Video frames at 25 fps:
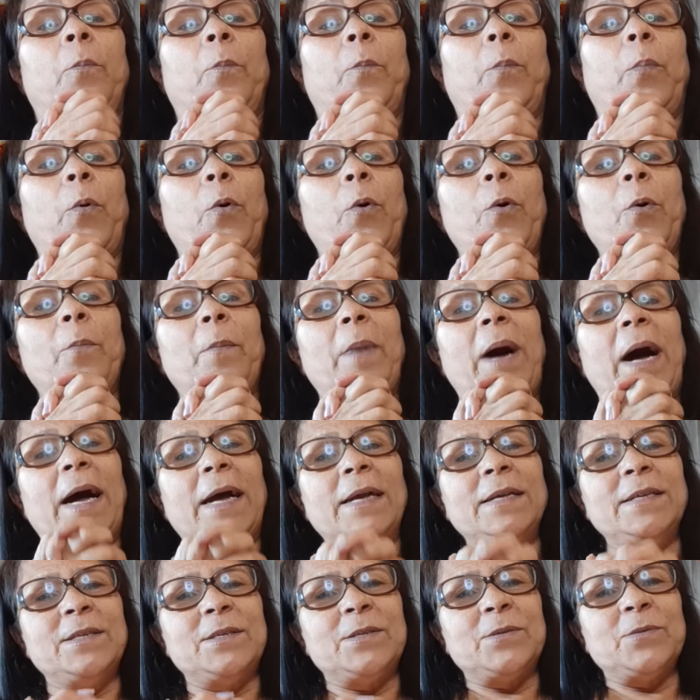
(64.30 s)
por
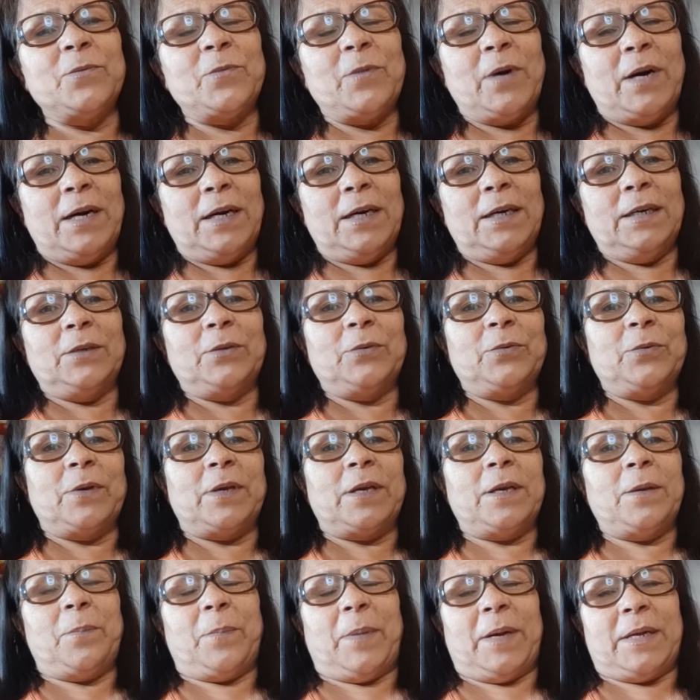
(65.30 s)
mais um ano
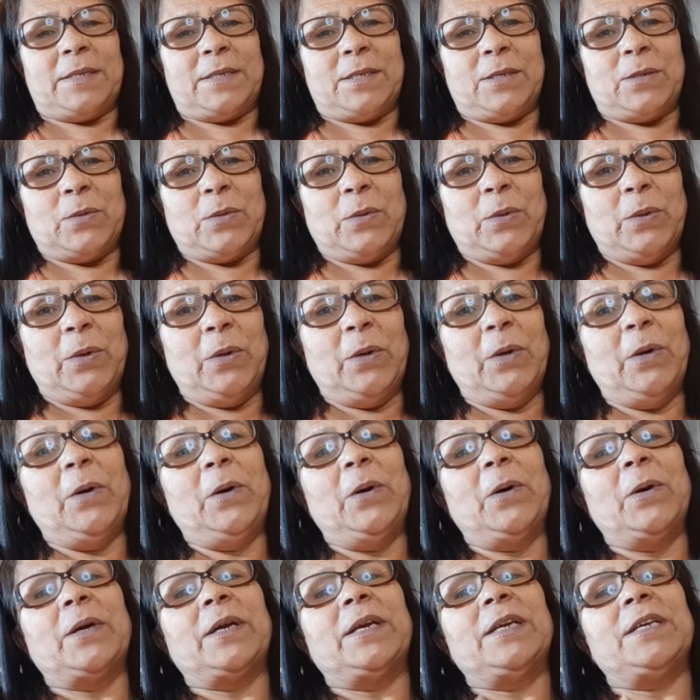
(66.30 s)
que
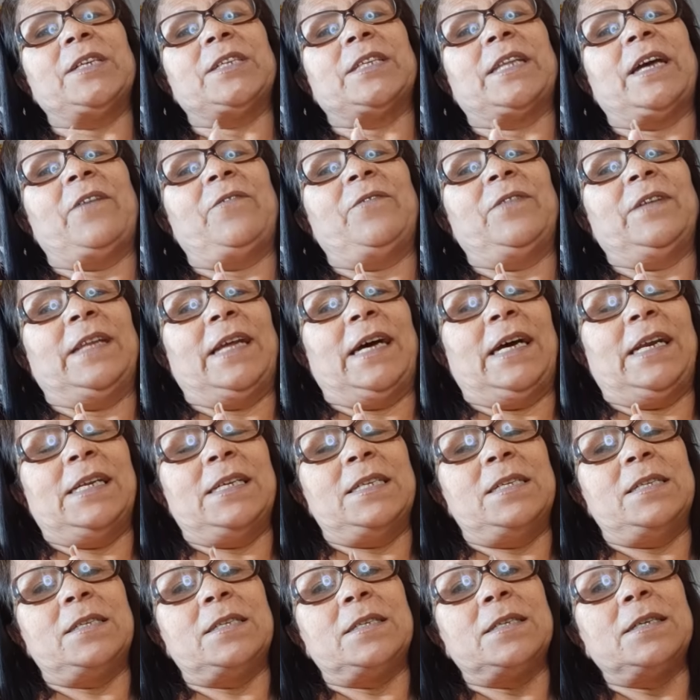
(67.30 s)
passou, que está
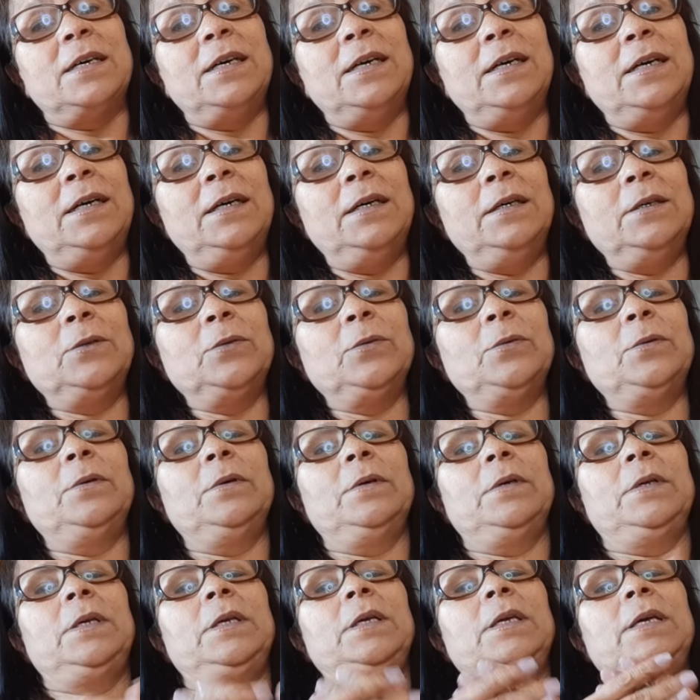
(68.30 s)
finalizando
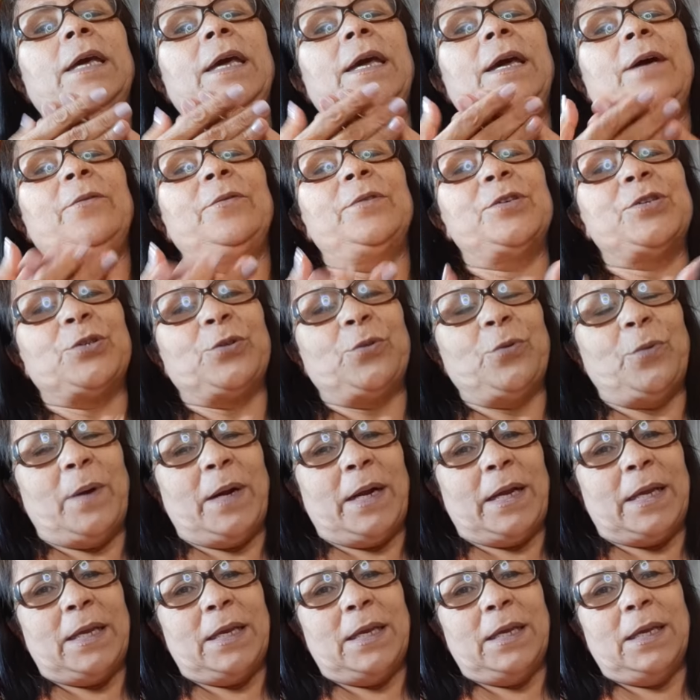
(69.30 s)
e eu estou
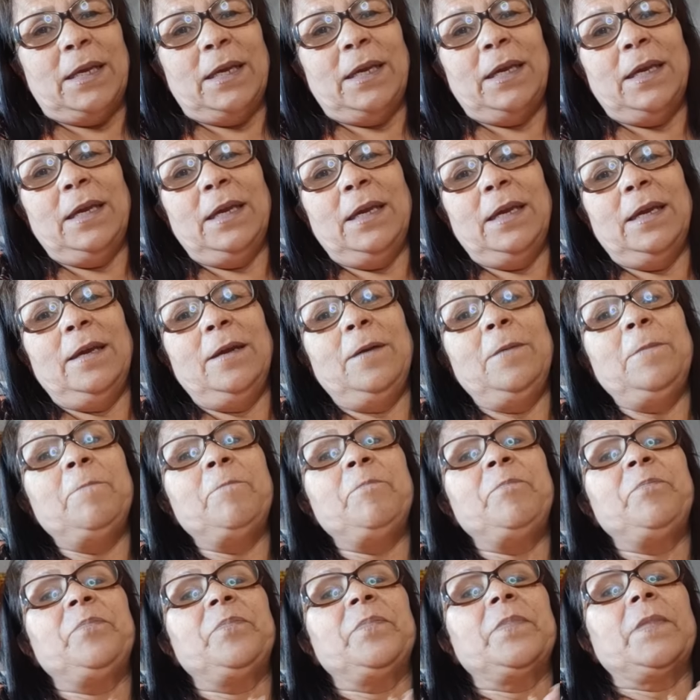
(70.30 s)
aqui.
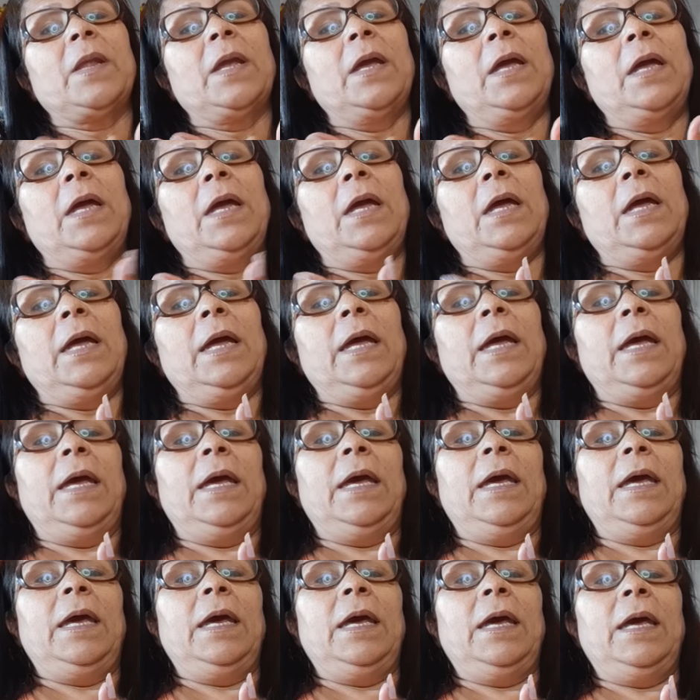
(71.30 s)

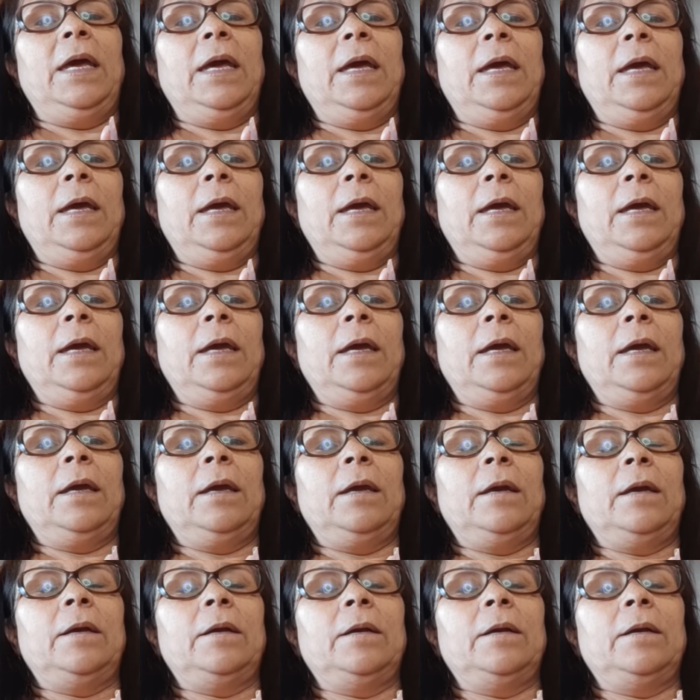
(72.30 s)
É,